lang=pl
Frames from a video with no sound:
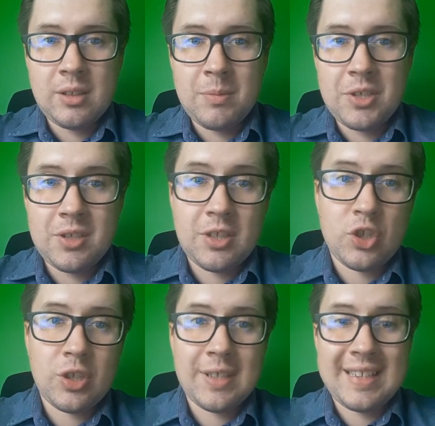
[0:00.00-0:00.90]
to będzie
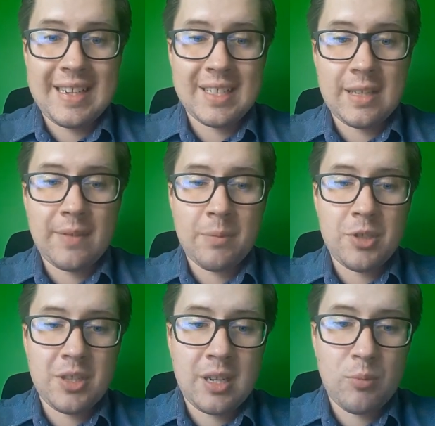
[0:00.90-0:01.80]
też e, taka stawka,
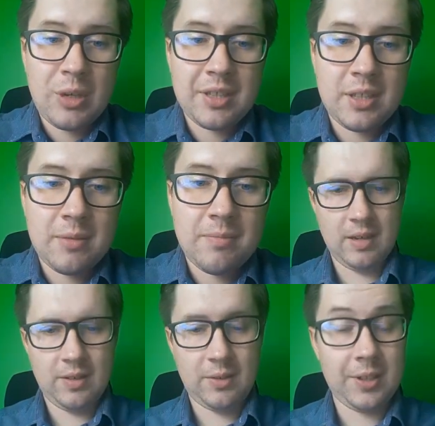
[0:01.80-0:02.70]
będzie taka płatna.
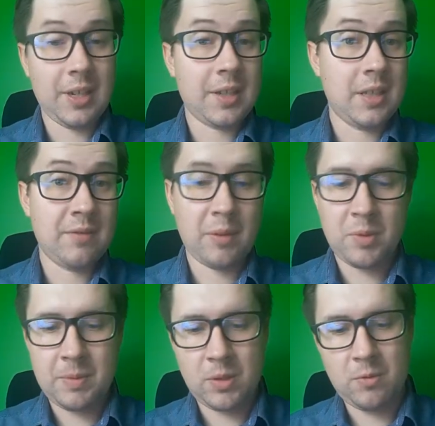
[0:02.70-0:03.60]
No i taka stawka w
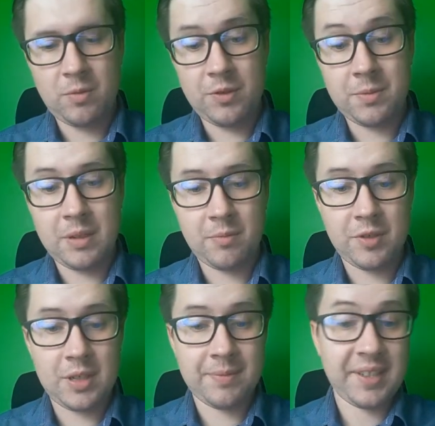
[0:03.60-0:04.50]
przypadku, powiedzmy, jak
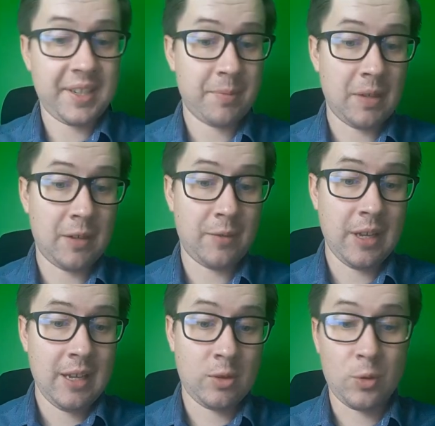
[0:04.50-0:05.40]
powiedziałem, takich spraw
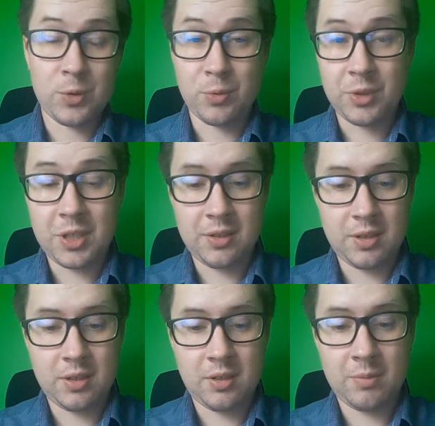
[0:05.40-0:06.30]
około 100
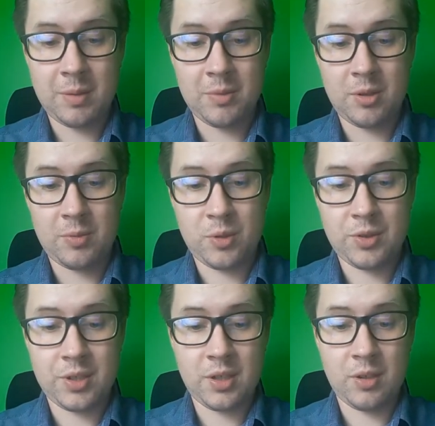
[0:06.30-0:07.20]
tysięcy, to mamy
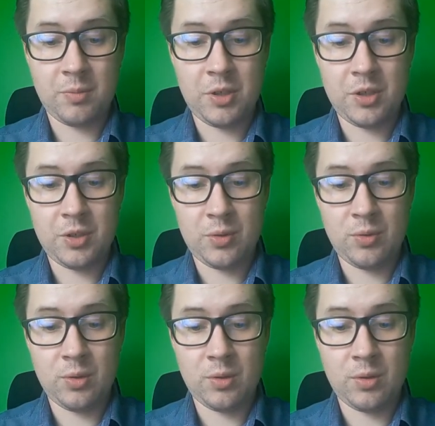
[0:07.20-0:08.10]
rozporządzenie od 50
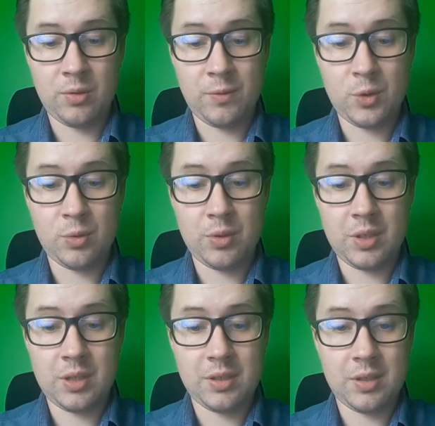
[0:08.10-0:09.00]
do 200
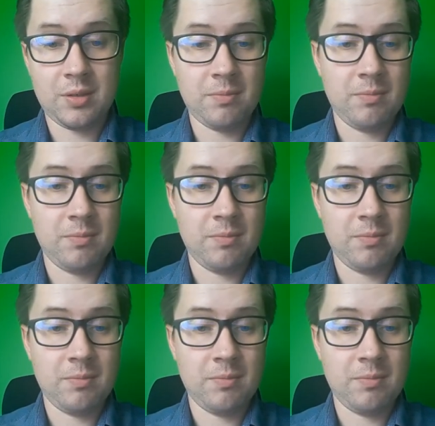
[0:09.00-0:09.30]
tysięcy.